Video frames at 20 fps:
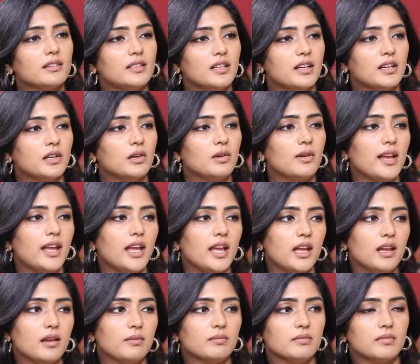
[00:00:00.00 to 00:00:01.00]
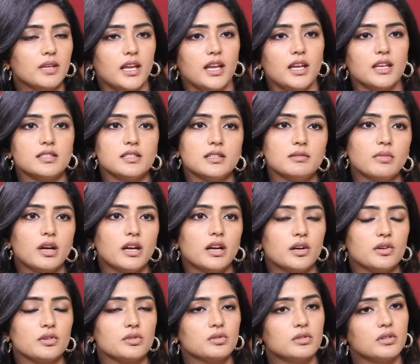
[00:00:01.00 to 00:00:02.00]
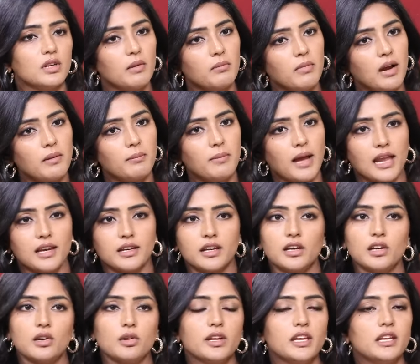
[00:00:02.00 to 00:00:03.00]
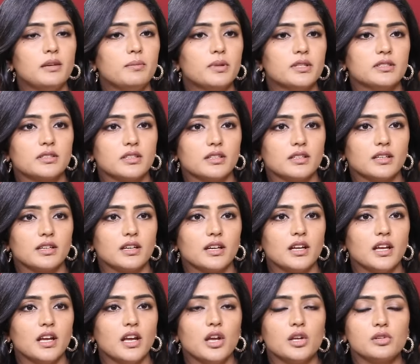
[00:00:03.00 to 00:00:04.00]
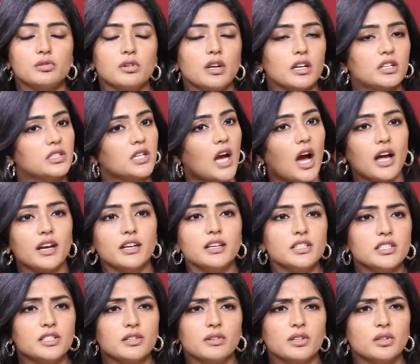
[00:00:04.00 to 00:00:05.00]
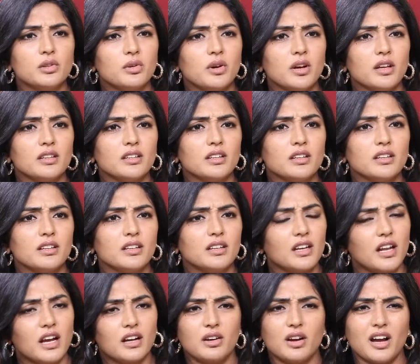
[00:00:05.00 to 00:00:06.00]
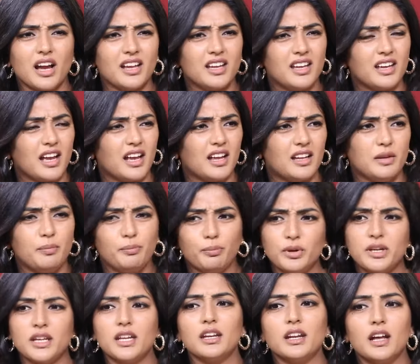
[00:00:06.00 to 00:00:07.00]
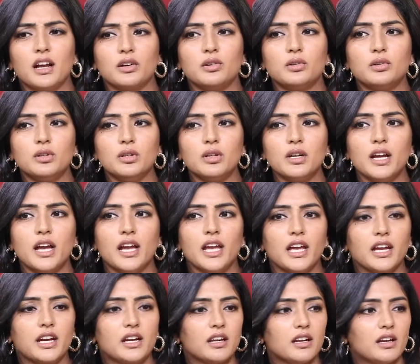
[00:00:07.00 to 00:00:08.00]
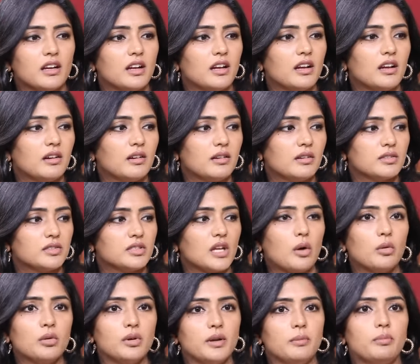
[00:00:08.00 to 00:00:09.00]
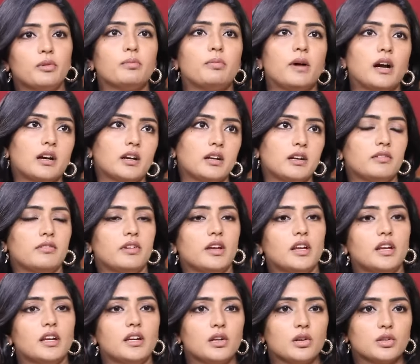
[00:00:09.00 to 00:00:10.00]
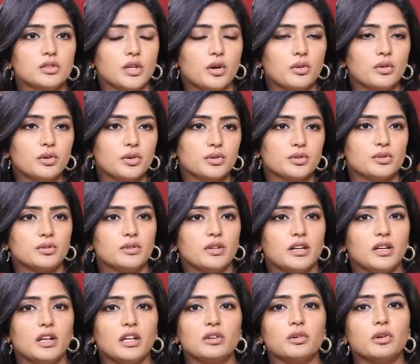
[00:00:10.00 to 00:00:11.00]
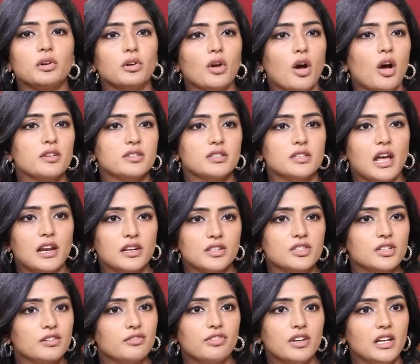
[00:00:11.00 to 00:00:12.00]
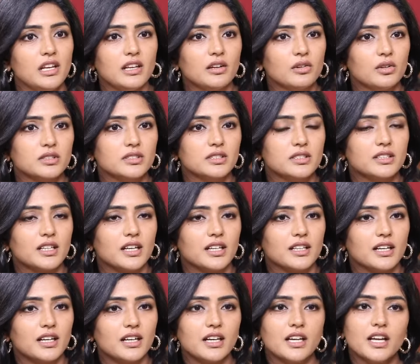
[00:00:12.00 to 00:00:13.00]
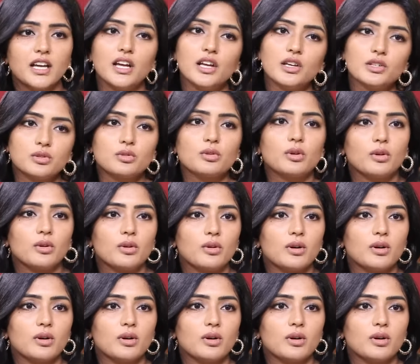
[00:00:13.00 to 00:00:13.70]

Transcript: థియేటర్లో ఏం ఏ సినిమా నడుస్తున్నా మా బాల్కనీలోకి వినిపిస్తుంది సో hmm. నాకు చాలా ఇష్టం ఎందుకు అది నాకు ఇప్పటికీ నాకు ఎక్కడన్నా సౌండ్ ఇప్పుడు పక్కన వేరే ఇంట్లో సౌండ్ వస్తుంది అంటే అదొక నాస్టాలజిక్ ఫీలింగ్ వస్తుంది కదా సో